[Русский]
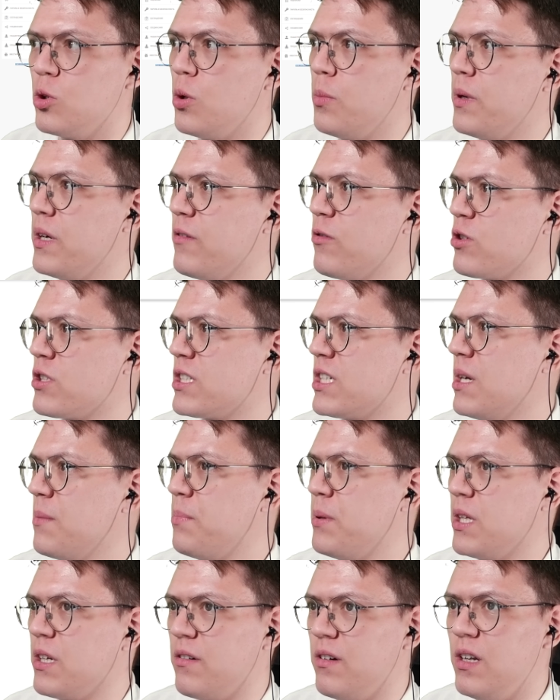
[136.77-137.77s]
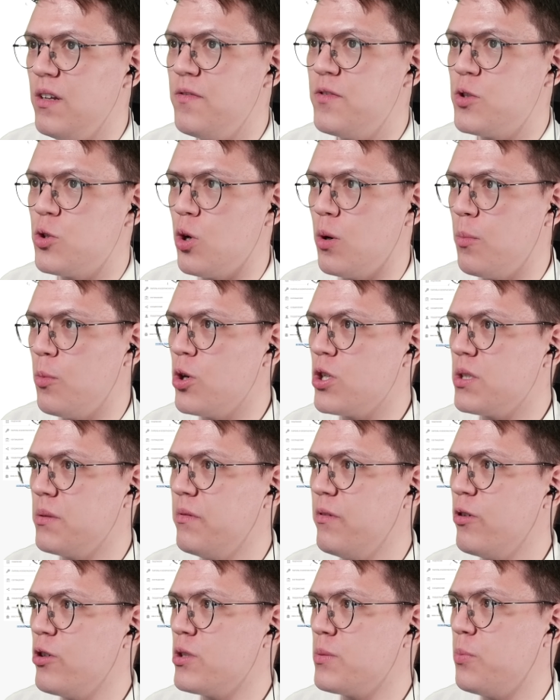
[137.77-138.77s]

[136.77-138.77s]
Но мы его скопировали. Все, можем его